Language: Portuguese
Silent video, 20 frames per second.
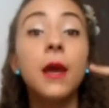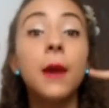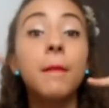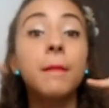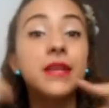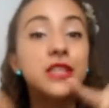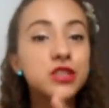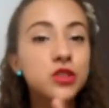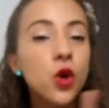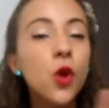
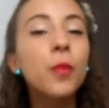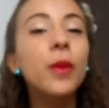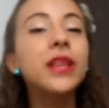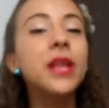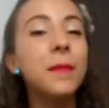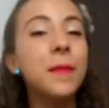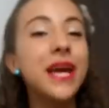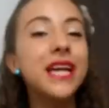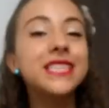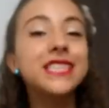Me desculpe
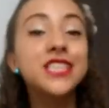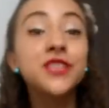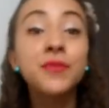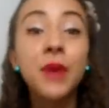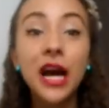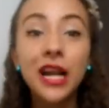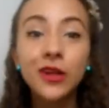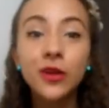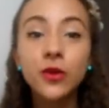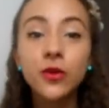também esses
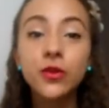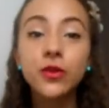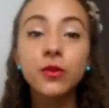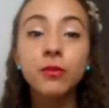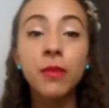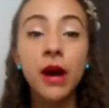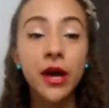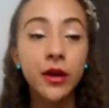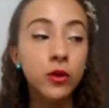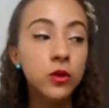
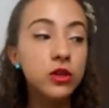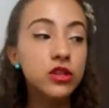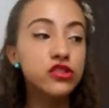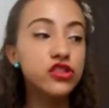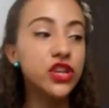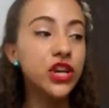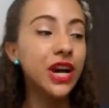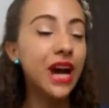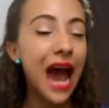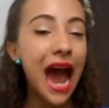barulhos
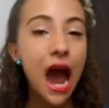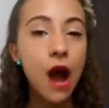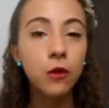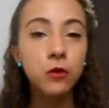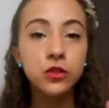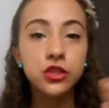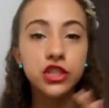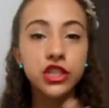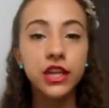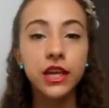de
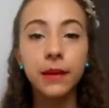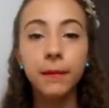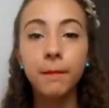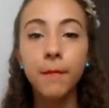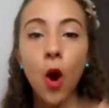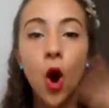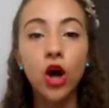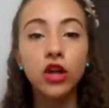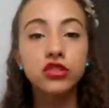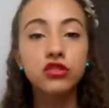carro, de
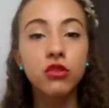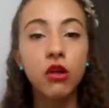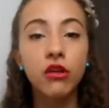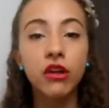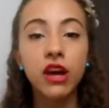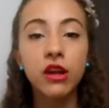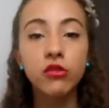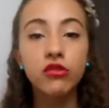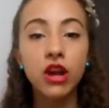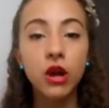moto,
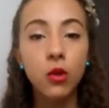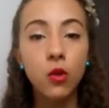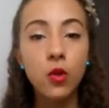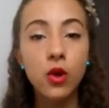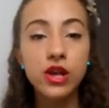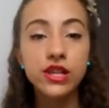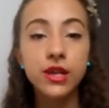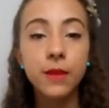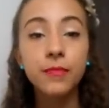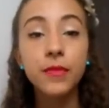qualquer outra
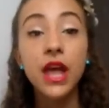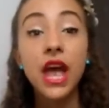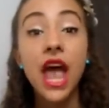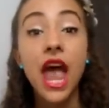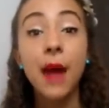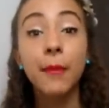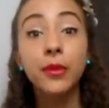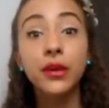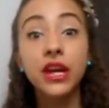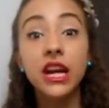coisa,
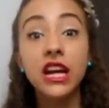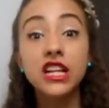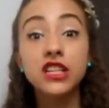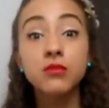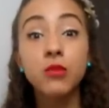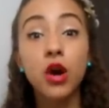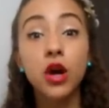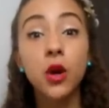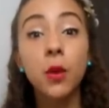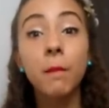é porque eles
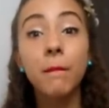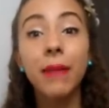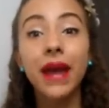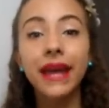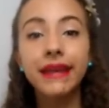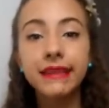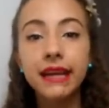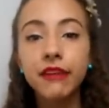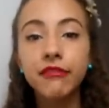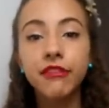moram
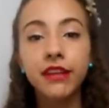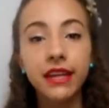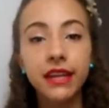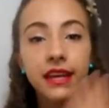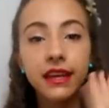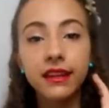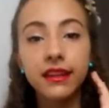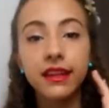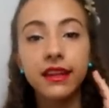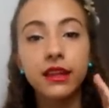bem na
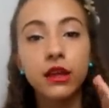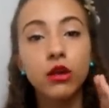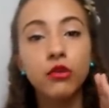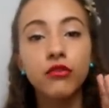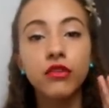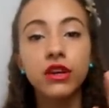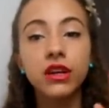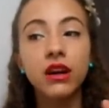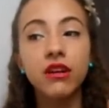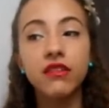avenida, então
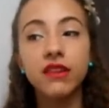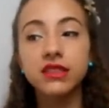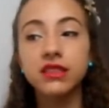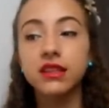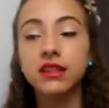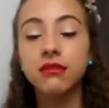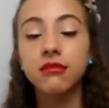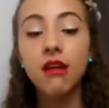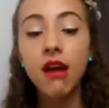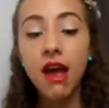ficam
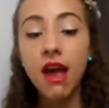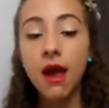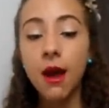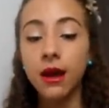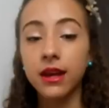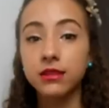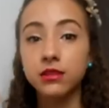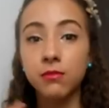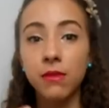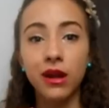fazendo
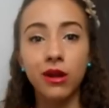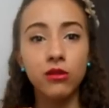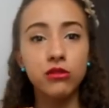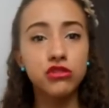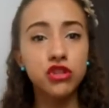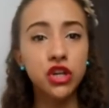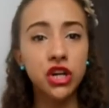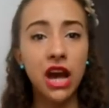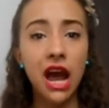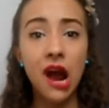esse barulho
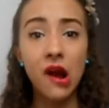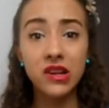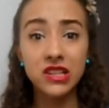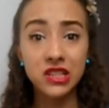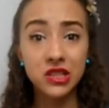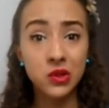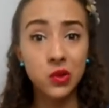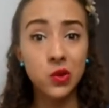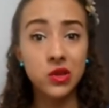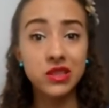de carro,
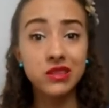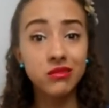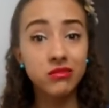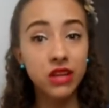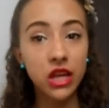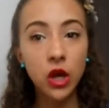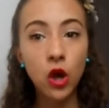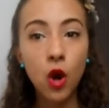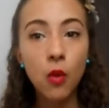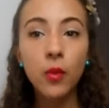essas coisas, não
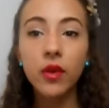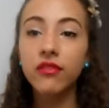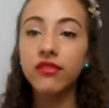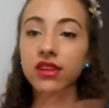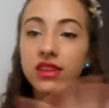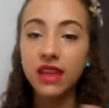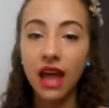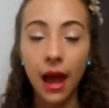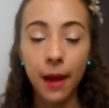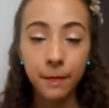tem como
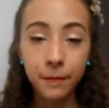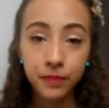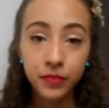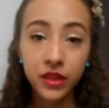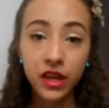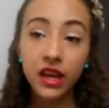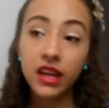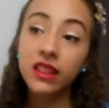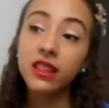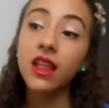evitar.
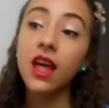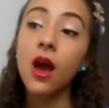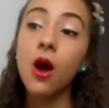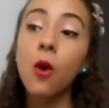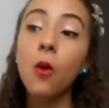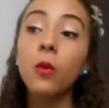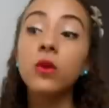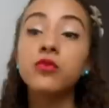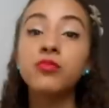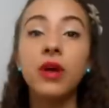
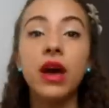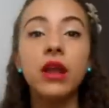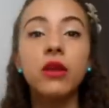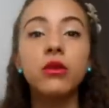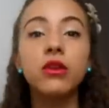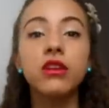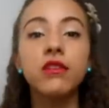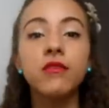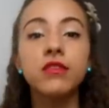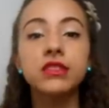Então, espero
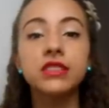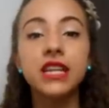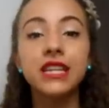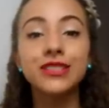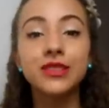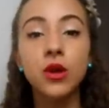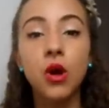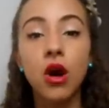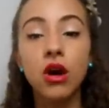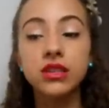que vocês
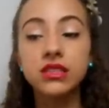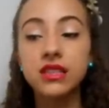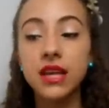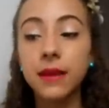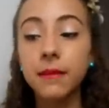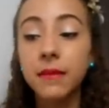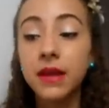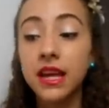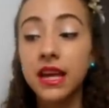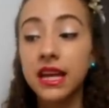
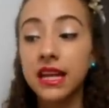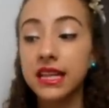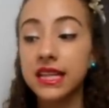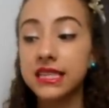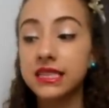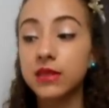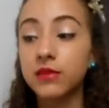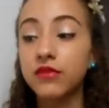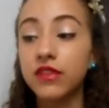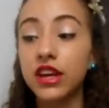gostem
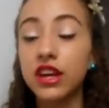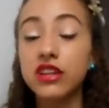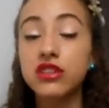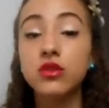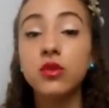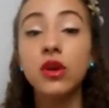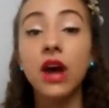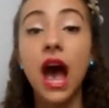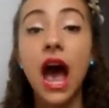desse vídeo.